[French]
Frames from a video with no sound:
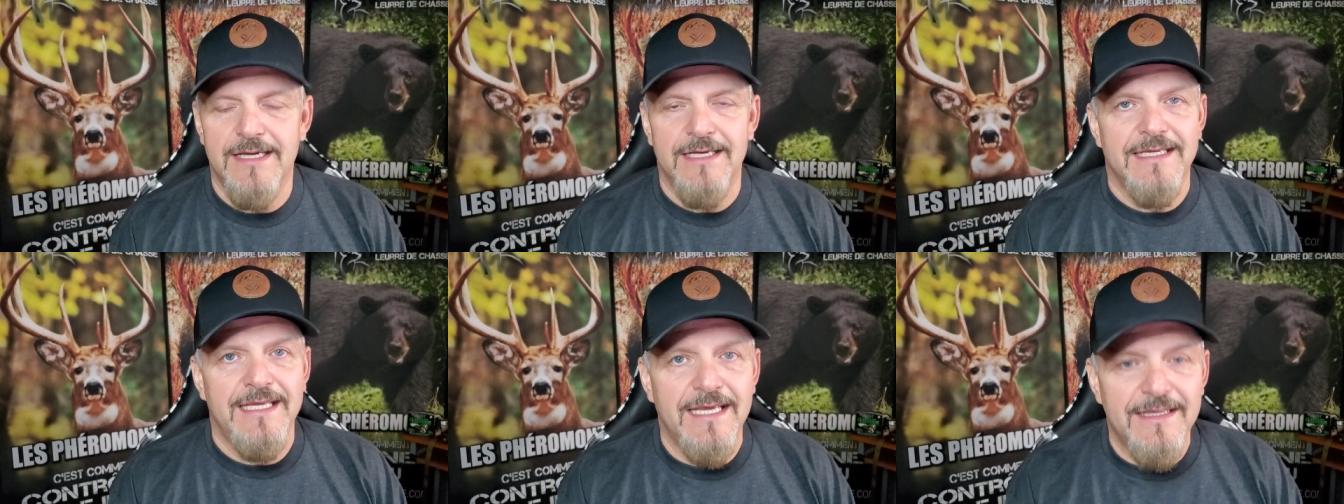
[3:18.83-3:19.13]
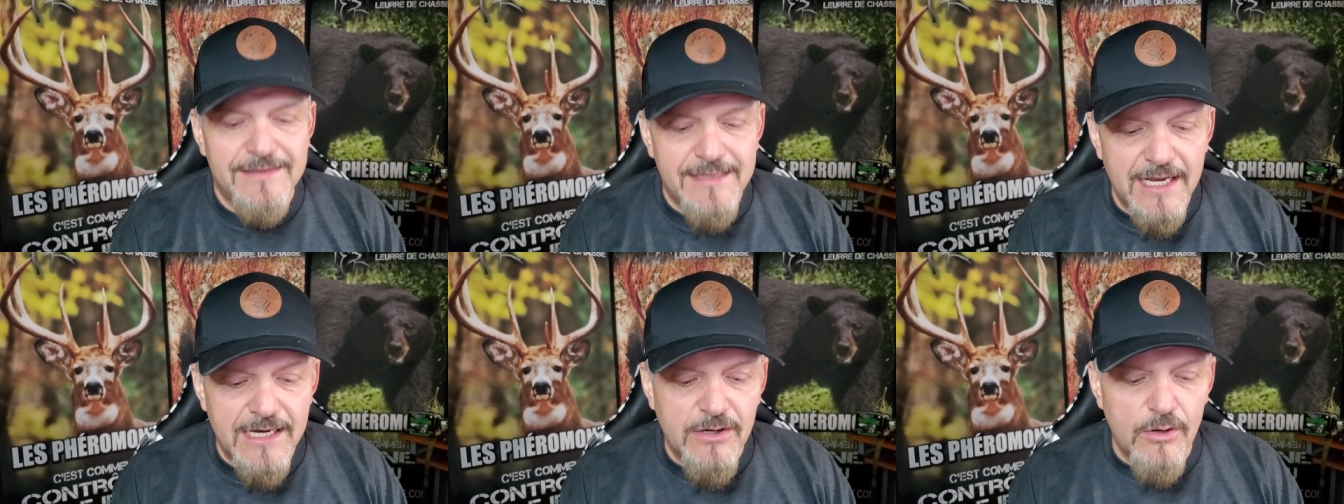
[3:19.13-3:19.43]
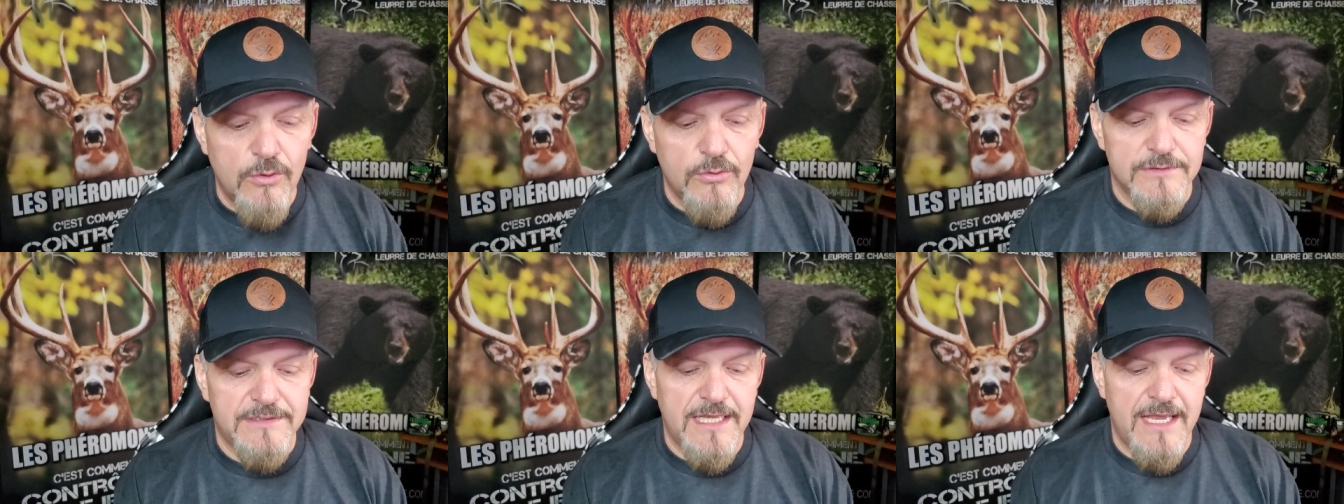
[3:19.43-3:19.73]
Il était
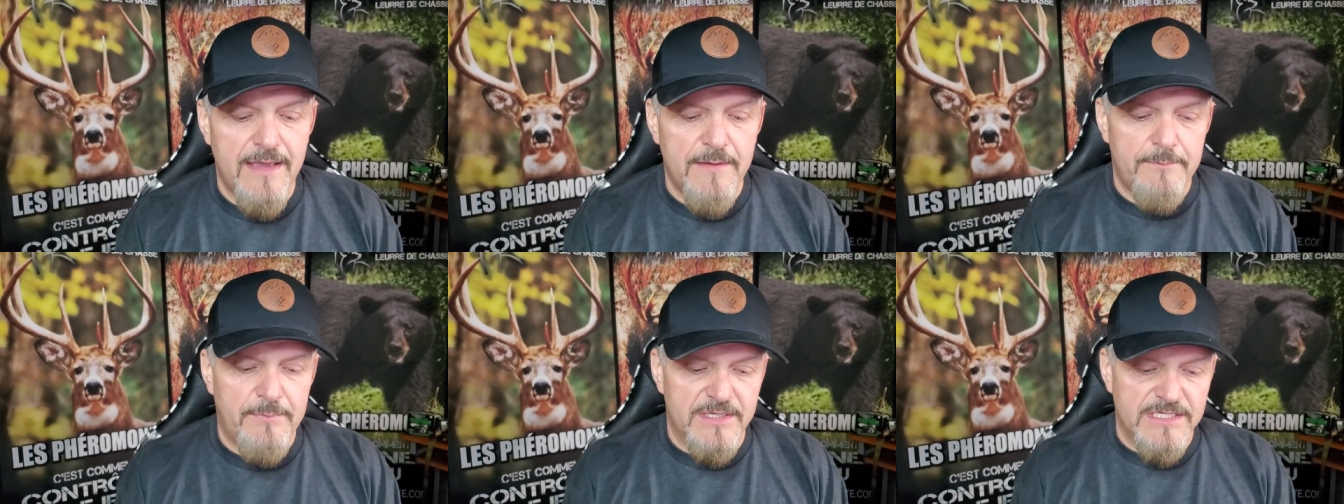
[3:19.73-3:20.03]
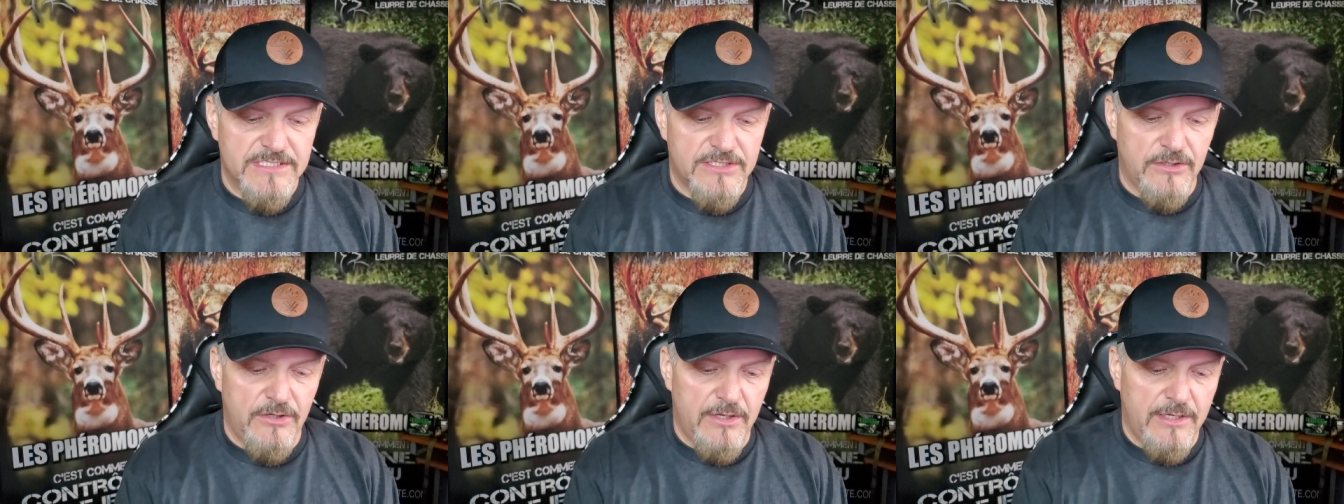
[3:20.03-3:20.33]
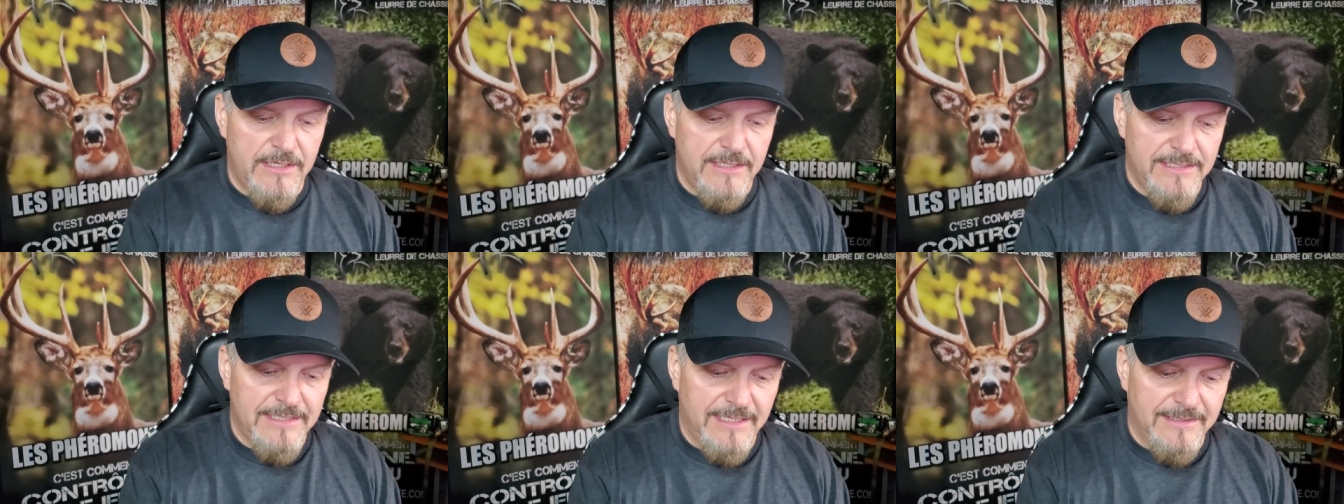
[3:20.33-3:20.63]
content parce
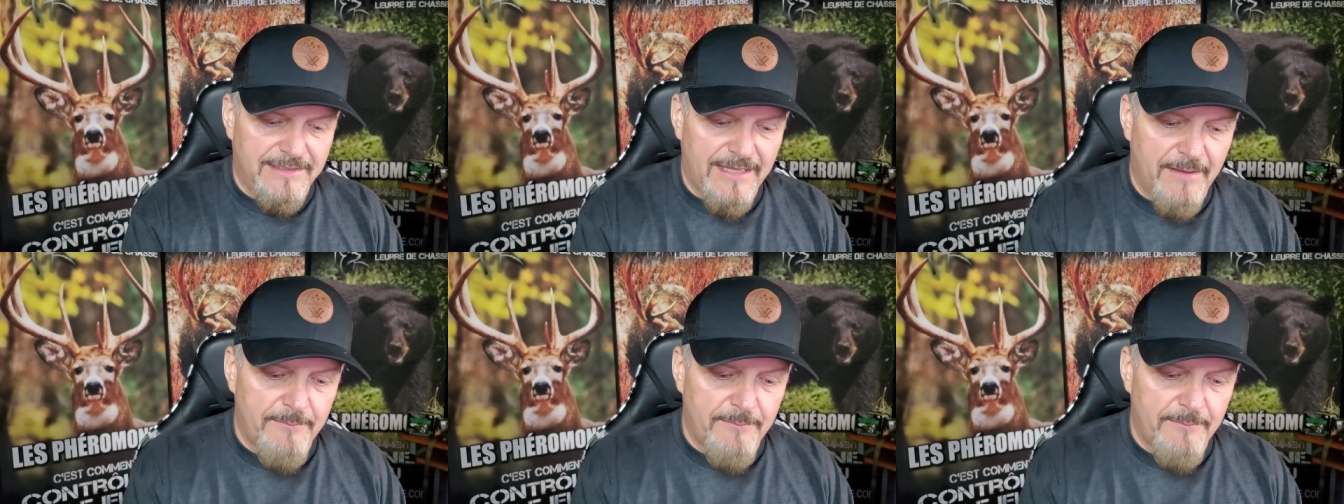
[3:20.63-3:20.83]
qu'il était